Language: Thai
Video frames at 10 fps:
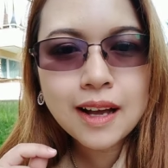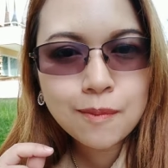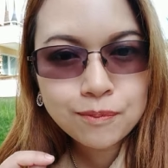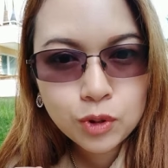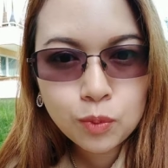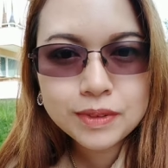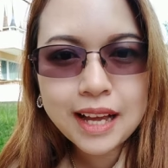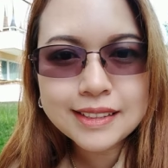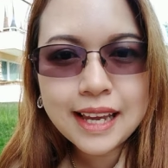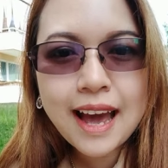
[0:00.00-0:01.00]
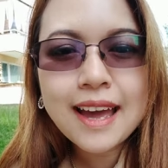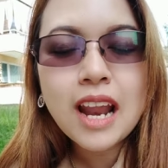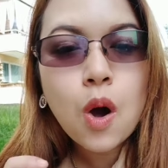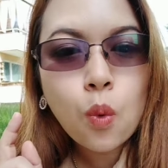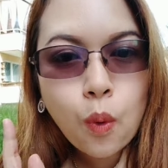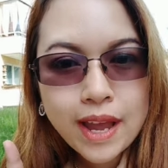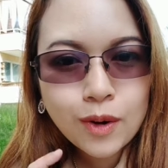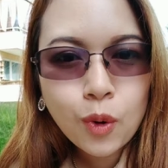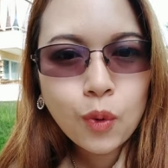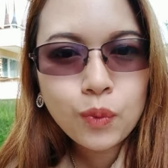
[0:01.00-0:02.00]
กับหนุ่มต่างชาติไว้
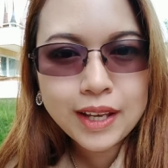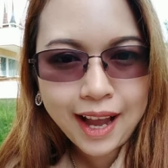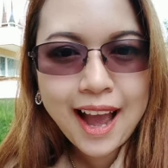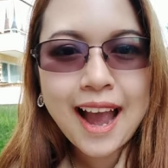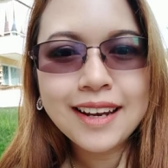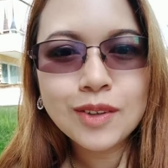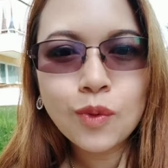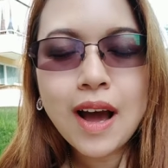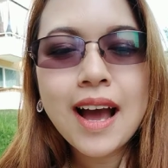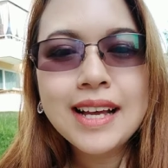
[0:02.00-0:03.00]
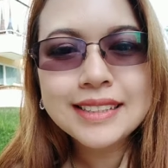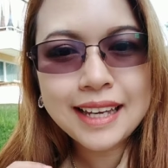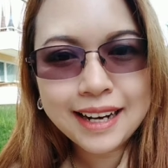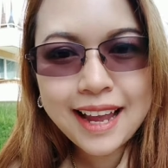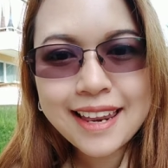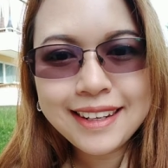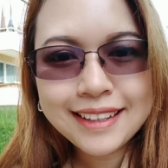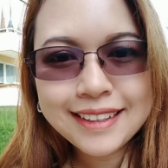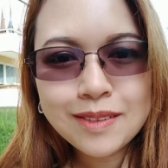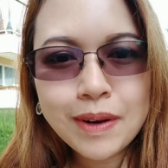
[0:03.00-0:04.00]
โควิดหาย หรือว่าสถานการณ์ดี
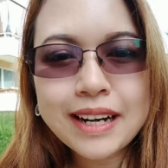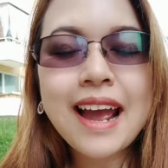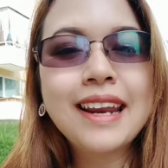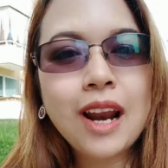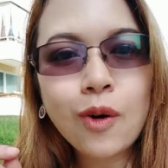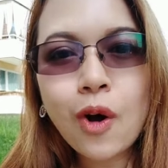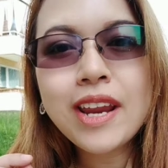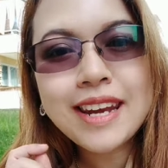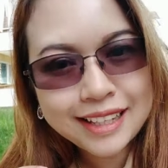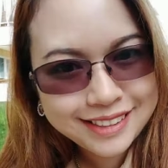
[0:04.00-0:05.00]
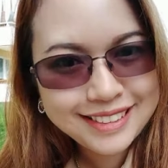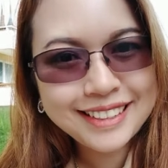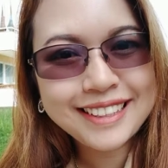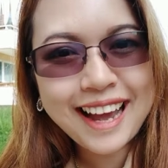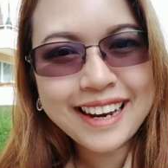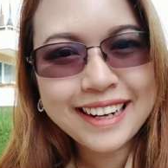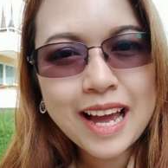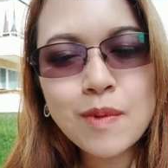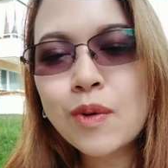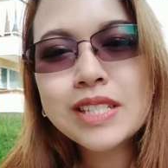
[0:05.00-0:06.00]
ขึ้นเมื่อไรเราค่อยนัดเจอกันนะ
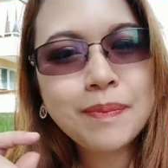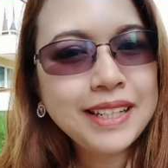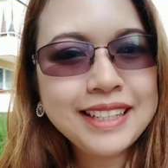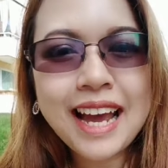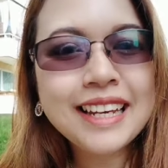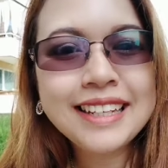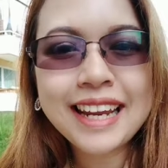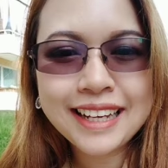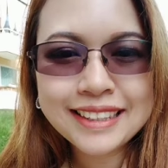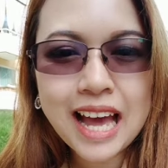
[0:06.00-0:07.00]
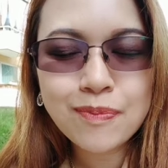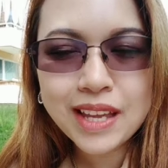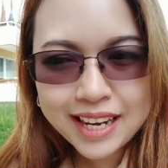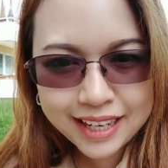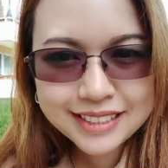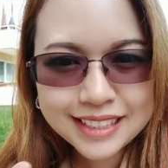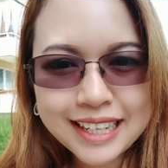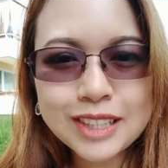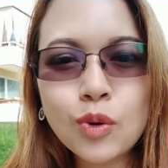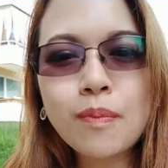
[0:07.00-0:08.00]
คะไม่ว่าจะเป็นที่ไทยที่ไหนก็ตาม ได้เจอ
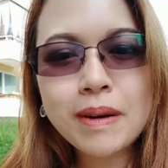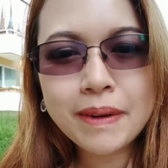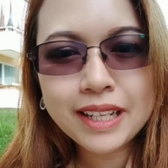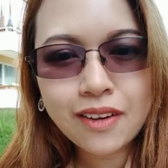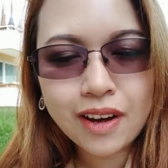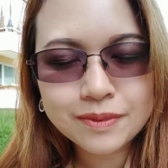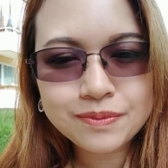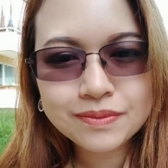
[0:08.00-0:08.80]
กันตัวเป็นๆก่อน